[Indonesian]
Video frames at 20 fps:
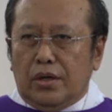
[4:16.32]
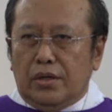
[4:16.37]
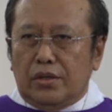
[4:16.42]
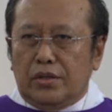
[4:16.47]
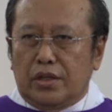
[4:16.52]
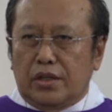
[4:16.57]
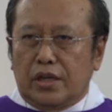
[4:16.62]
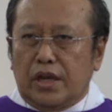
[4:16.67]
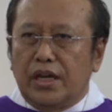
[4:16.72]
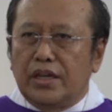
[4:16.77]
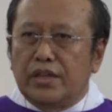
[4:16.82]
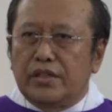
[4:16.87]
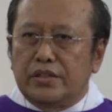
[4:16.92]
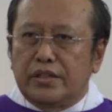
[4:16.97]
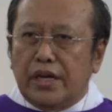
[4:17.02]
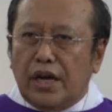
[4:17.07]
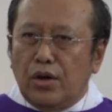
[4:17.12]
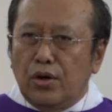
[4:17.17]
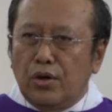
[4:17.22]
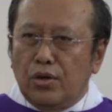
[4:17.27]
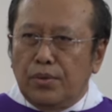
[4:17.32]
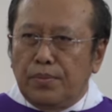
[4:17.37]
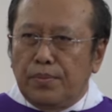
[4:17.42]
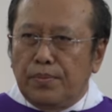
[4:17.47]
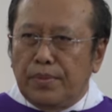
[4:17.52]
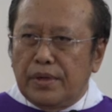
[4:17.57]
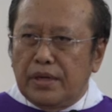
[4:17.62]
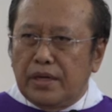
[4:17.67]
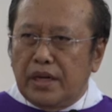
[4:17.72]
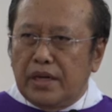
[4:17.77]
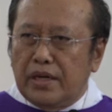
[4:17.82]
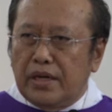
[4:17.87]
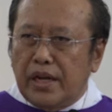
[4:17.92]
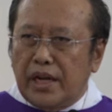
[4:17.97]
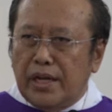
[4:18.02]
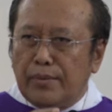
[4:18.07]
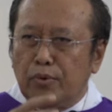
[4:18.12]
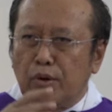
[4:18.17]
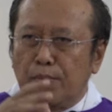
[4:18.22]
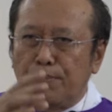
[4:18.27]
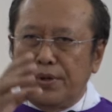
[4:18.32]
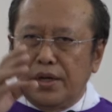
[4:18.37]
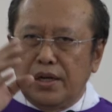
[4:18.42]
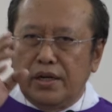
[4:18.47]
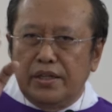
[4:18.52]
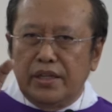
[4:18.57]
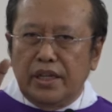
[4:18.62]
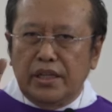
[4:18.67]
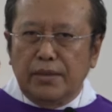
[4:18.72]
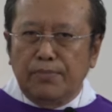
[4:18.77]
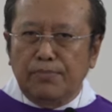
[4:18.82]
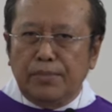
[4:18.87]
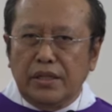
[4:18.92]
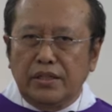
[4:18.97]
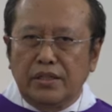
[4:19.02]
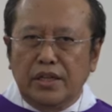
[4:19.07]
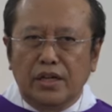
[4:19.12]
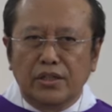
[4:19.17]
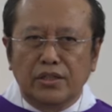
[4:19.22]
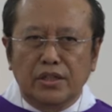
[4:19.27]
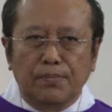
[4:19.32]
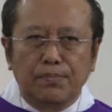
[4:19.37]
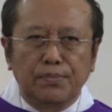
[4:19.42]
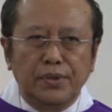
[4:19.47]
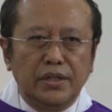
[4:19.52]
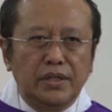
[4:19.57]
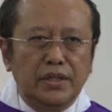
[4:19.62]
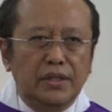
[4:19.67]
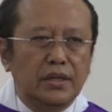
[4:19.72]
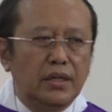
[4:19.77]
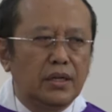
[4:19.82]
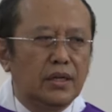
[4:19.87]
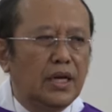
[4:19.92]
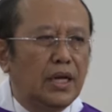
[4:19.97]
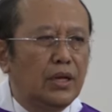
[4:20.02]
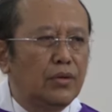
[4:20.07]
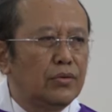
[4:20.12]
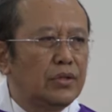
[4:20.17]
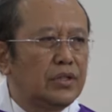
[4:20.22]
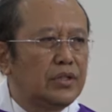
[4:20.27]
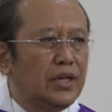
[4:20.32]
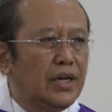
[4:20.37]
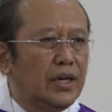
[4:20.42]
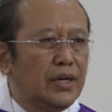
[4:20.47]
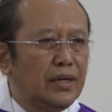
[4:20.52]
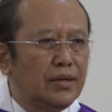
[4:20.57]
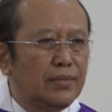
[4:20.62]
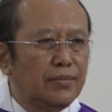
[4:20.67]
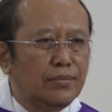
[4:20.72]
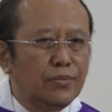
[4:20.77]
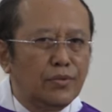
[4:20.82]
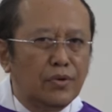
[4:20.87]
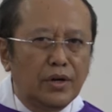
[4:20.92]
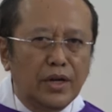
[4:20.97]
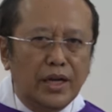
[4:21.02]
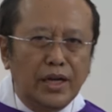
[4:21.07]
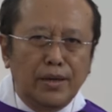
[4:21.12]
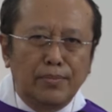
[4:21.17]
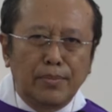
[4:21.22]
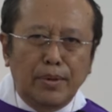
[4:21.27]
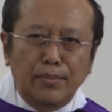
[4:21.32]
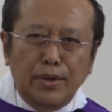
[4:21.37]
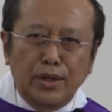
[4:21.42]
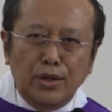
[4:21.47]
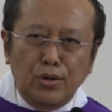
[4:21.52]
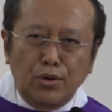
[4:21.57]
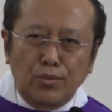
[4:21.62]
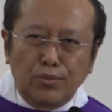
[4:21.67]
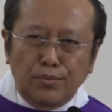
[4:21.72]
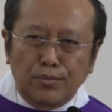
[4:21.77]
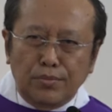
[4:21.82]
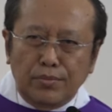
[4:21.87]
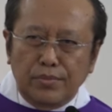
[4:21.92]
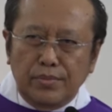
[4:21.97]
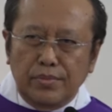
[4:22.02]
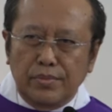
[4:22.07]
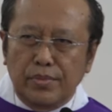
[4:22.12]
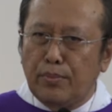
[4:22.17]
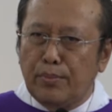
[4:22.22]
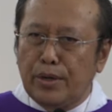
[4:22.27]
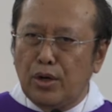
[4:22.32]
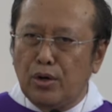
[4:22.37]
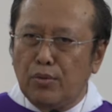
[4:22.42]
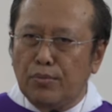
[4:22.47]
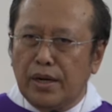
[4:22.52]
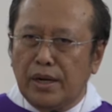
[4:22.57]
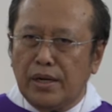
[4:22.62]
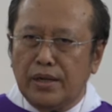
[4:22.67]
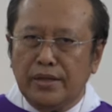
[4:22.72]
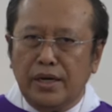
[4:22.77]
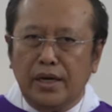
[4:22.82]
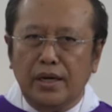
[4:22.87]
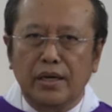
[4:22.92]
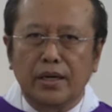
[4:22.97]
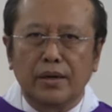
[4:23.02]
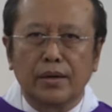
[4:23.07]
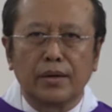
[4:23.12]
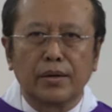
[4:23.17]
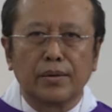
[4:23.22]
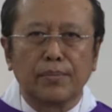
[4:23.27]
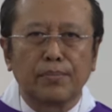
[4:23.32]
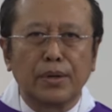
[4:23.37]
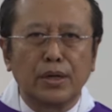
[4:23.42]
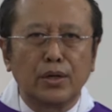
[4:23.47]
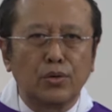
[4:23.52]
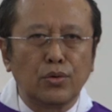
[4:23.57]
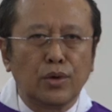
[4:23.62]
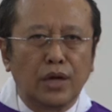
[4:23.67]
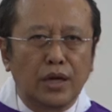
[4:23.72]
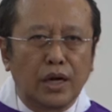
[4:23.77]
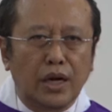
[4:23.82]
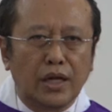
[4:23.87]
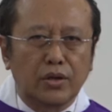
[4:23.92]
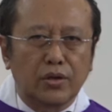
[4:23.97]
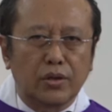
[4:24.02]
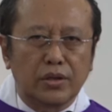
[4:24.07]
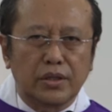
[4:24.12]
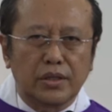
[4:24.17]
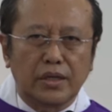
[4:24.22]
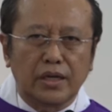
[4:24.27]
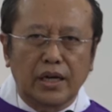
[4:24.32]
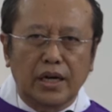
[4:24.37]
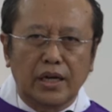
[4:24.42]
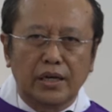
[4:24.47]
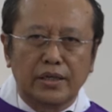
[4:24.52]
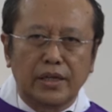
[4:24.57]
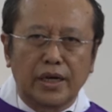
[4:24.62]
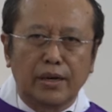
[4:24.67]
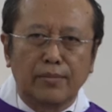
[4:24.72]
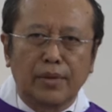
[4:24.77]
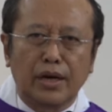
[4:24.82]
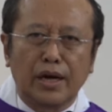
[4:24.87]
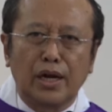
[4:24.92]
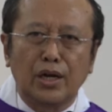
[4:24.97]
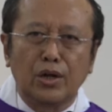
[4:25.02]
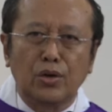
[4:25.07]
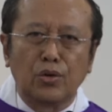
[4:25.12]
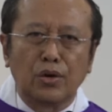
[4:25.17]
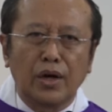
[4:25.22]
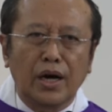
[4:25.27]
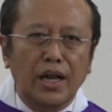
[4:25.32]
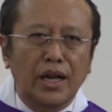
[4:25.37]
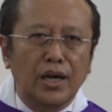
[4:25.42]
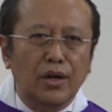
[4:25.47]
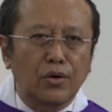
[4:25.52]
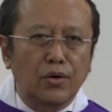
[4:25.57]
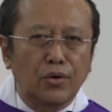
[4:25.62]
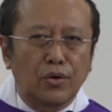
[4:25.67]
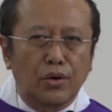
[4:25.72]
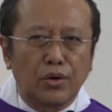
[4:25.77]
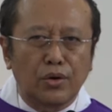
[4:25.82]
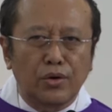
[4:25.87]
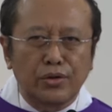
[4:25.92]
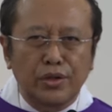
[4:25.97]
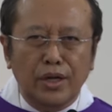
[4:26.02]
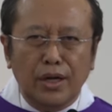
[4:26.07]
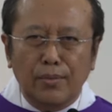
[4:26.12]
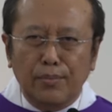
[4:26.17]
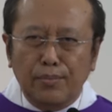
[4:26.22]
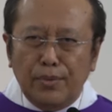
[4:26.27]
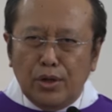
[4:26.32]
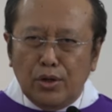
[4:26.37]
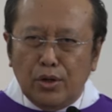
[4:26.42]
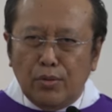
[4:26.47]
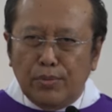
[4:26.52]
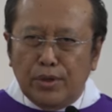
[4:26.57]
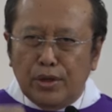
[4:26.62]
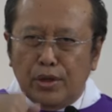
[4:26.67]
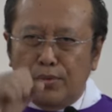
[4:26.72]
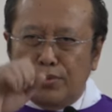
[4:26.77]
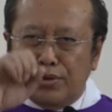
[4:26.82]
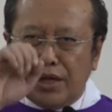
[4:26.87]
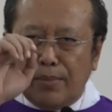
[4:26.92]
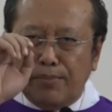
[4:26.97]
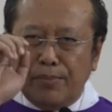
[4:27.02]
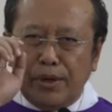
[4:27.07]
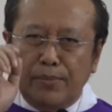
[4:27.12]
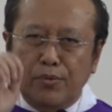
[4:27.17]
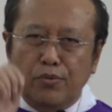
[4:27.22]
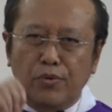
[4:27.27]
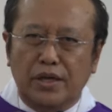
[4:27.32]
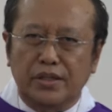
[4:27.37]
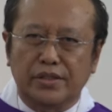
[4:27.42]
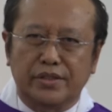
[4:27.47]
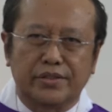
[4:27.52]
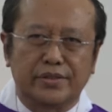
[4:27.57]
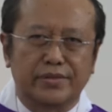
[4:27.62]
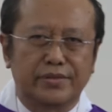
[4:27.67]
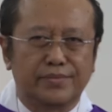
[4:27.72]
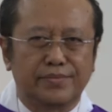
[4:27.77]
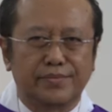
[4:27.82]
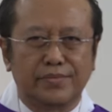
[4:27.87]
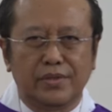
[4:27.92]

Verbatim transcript: setelah jauh mengendarai mobil dia tempat yang sepi, lalu dia mulai meminum minuman yang penuh atau dengan yang mengandung alkohol. Dia minum-minum sampai puas.